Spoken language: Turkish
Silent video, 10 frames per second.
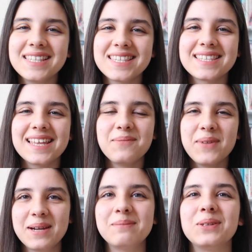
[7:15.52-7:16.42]
kez sizlere
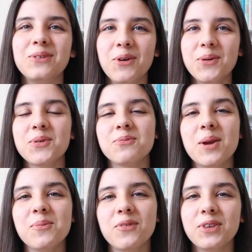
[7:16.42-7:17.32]
merhaba diyorum.
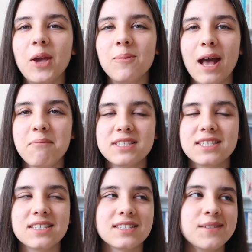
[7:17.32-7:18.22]
Umarım bu videoyu
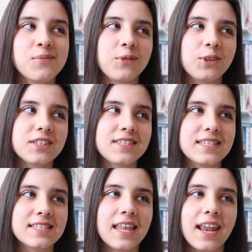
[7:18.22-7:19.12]
beğenmişsinizdir. Bu videoda
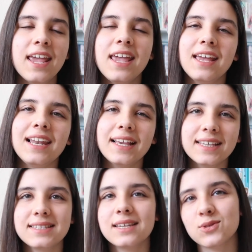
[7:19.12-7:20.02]
sizlere
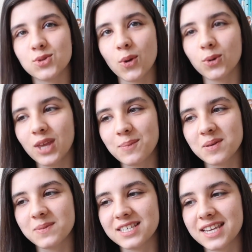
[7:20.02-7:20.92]
LGS'nin son günü
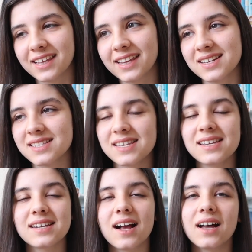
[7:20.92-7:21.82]
yapabileceklerinizi,
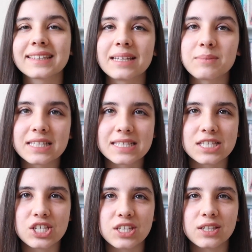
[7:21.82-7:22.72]

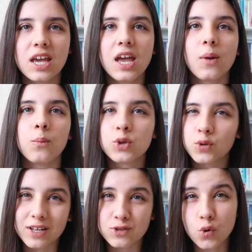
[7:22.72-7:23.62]
rahatlamanız için
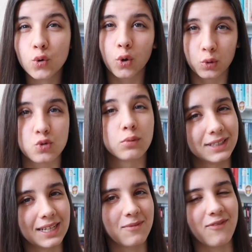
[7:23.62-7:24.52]
motivasyon
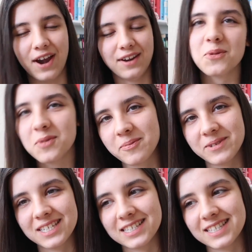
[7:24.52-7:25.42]
konuşmalarımı verdim. Umarım
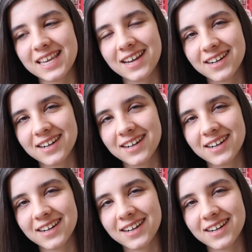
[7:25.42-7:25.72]
işinize